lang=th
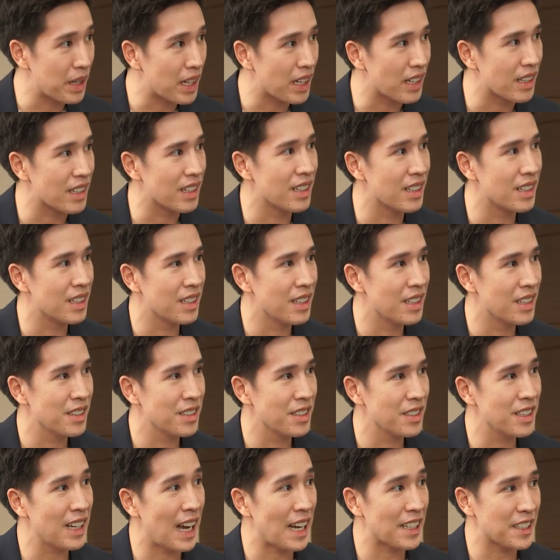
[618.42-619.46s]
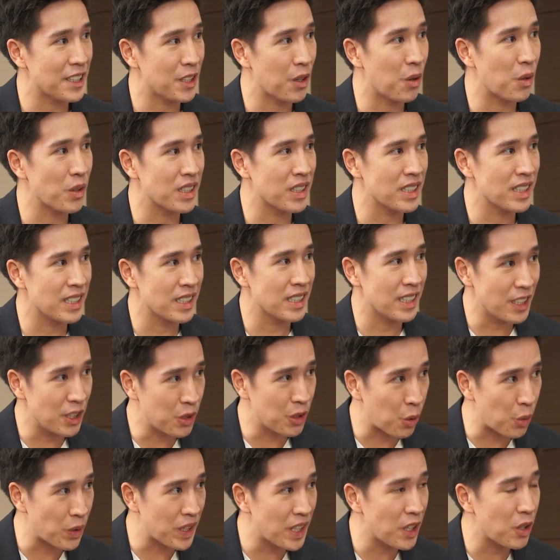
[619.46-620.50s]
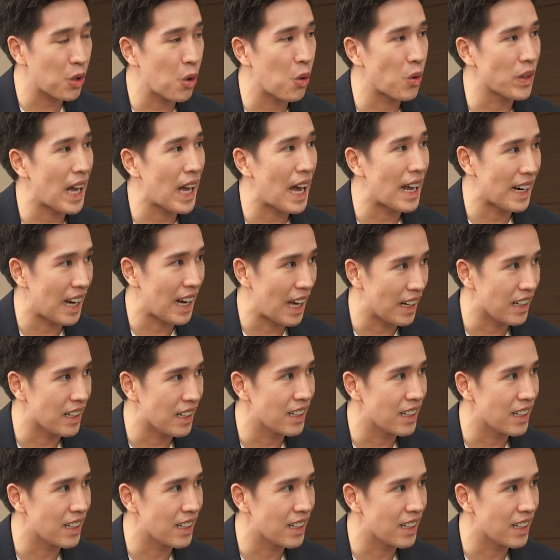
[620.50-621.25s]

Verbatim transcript: เร็จ ใช่ซึ่ง ICO คือดูที่โครงการนั้น